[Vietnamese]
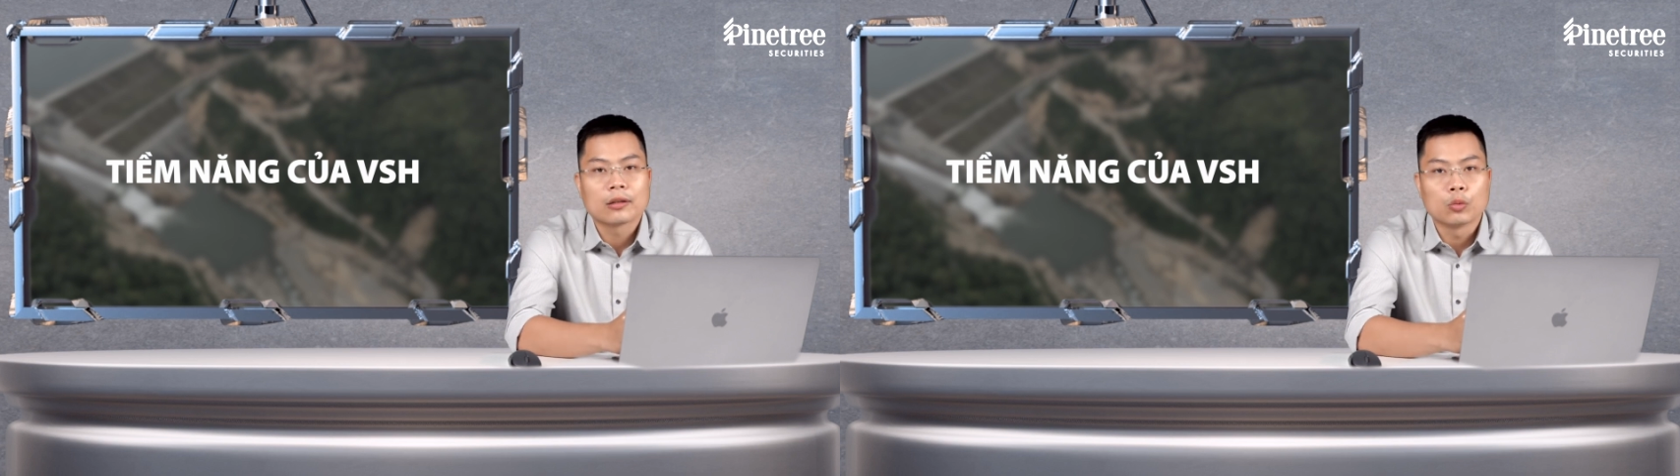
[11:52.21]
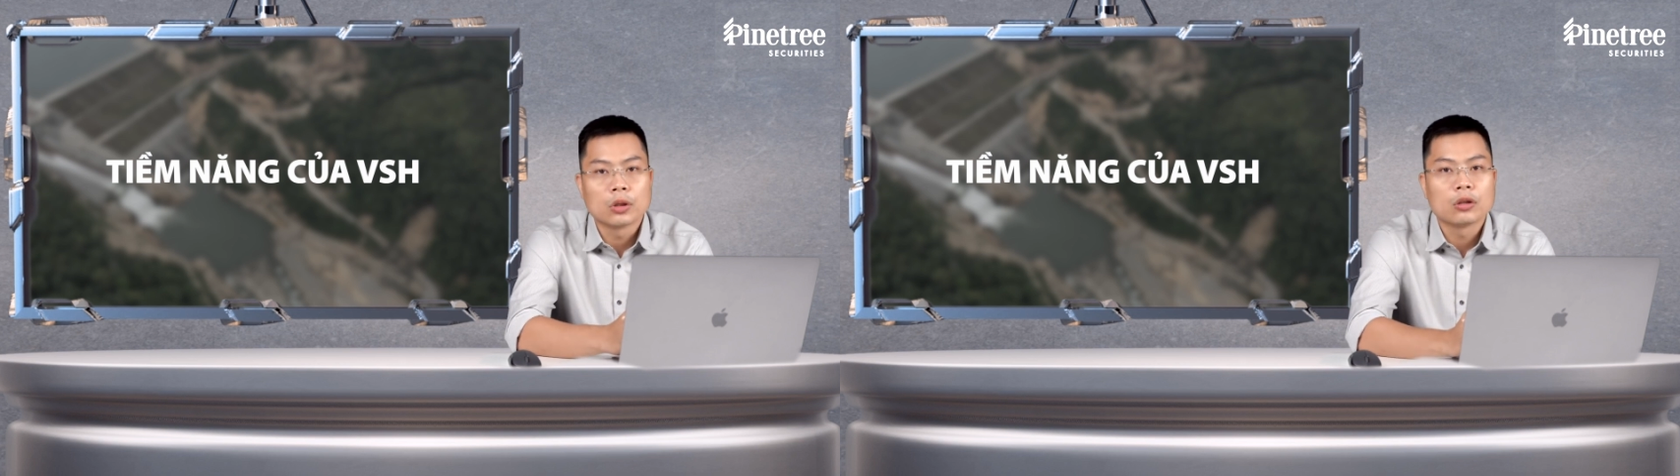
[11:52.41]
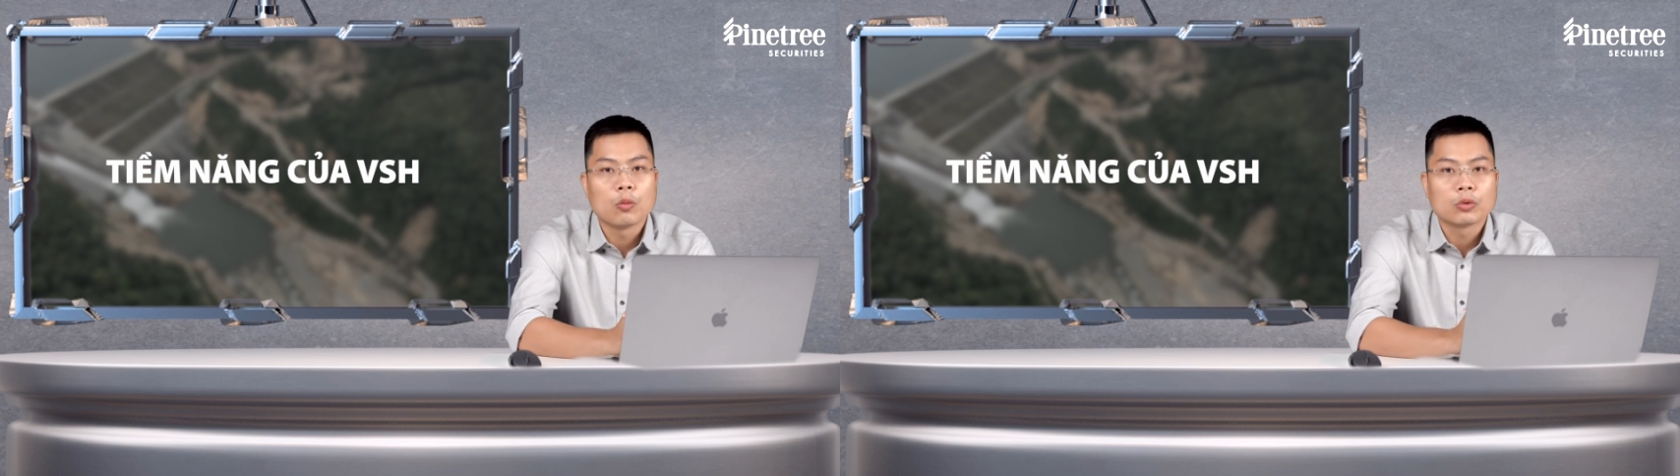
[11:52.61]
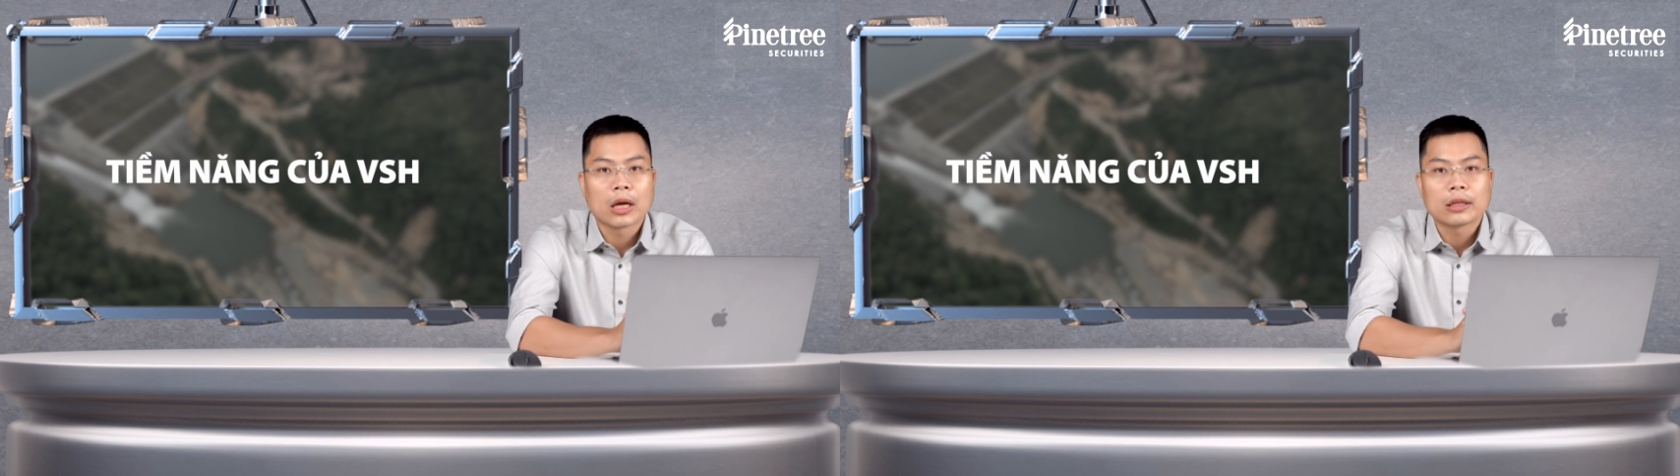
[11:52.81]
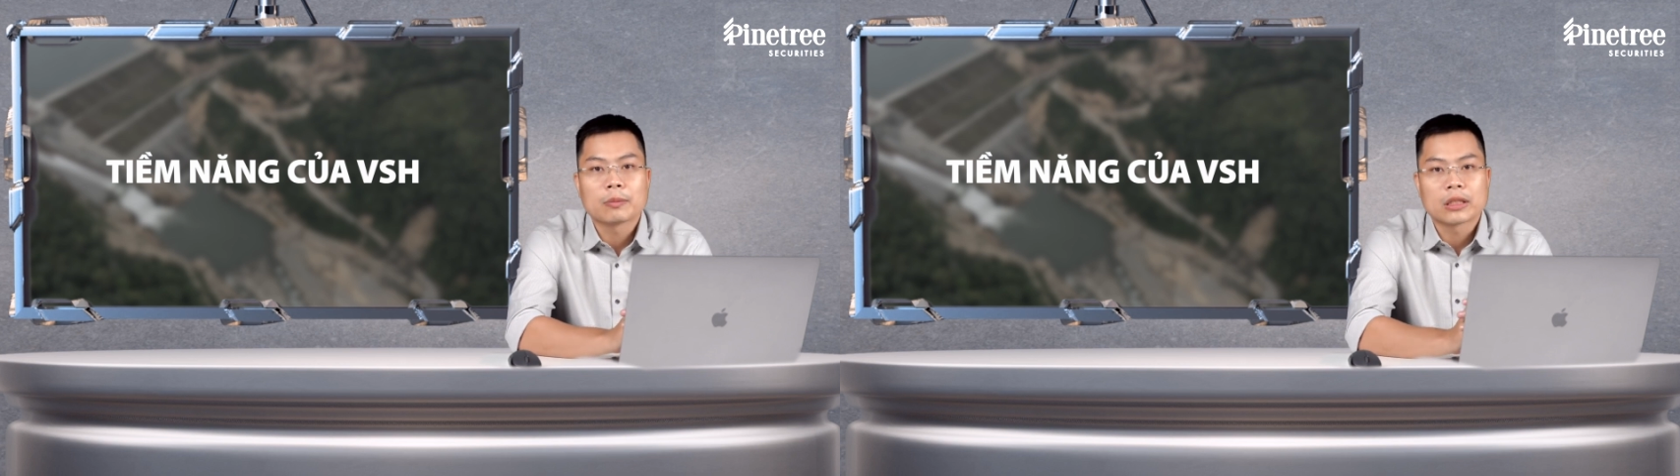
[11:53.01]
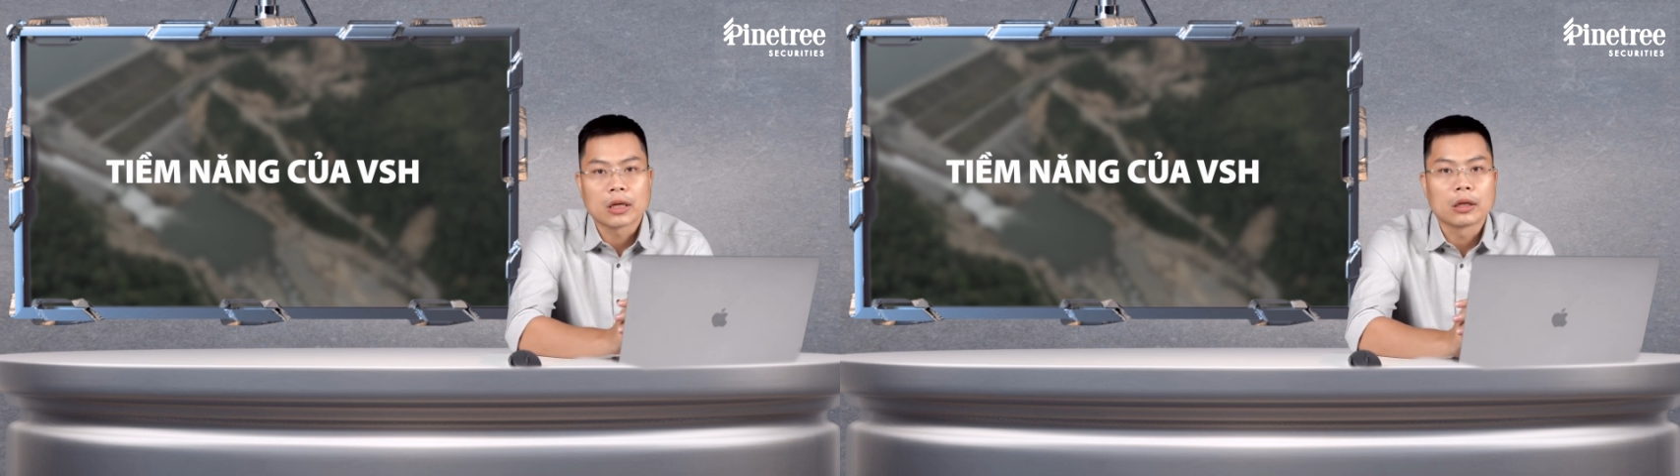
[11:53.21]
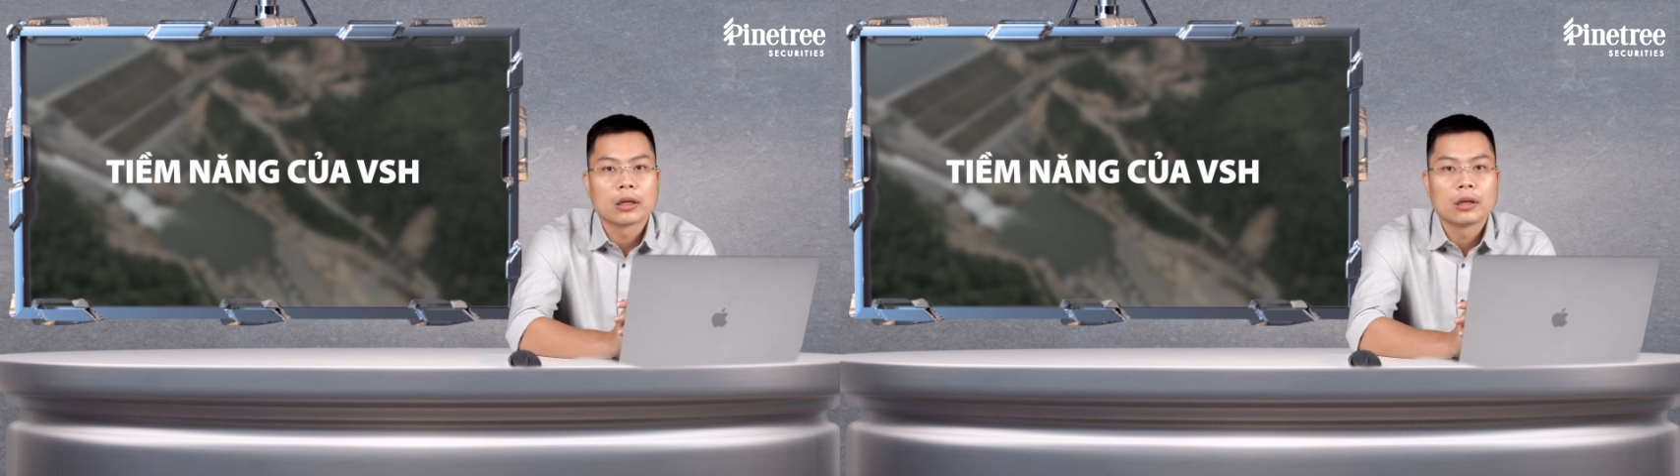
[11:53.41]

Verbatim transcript: đầu tư của một dự án điện mặt trời